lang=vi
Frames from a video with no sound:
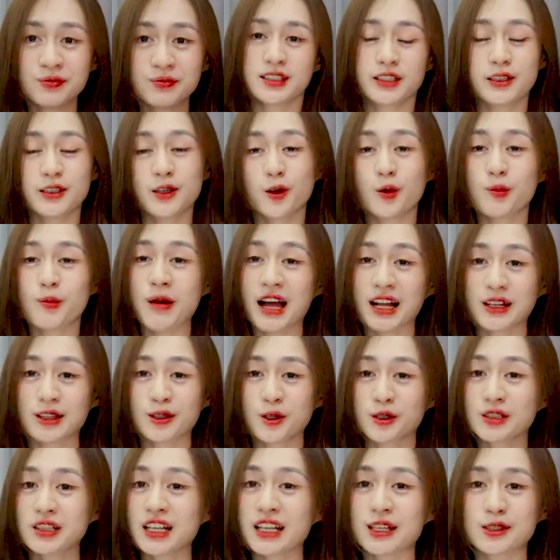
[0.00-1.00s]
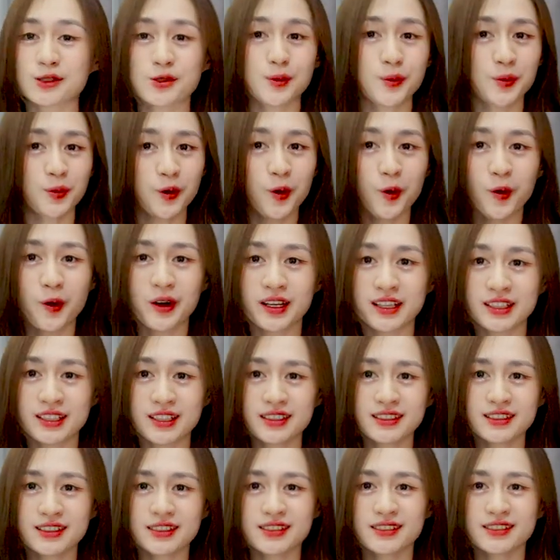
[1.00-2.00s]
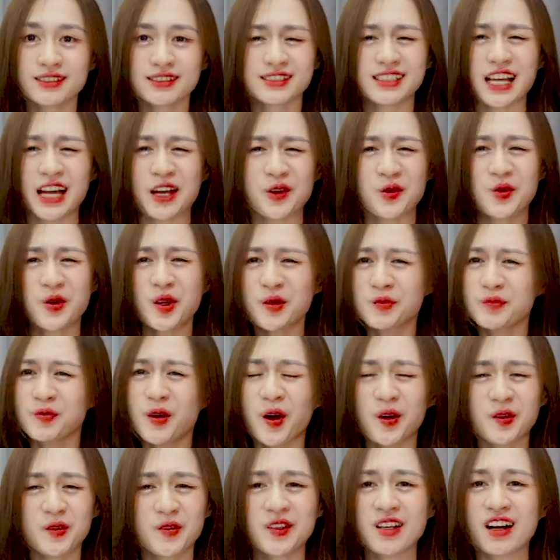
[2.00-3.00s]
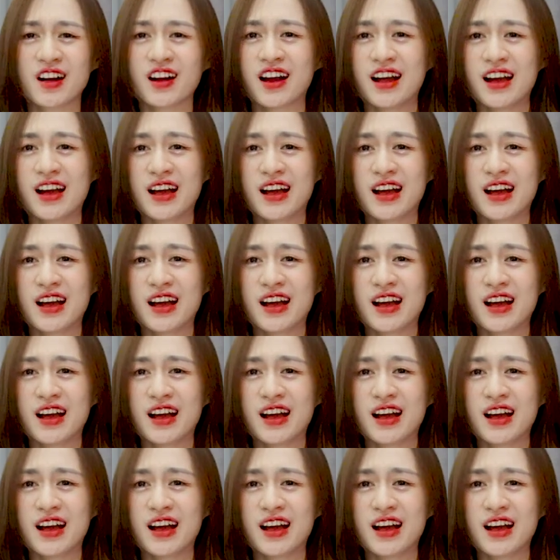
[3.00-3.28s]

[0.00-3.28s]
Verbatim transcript: kiểu bạn có thể giúp cô ấy giải quyết mọi việc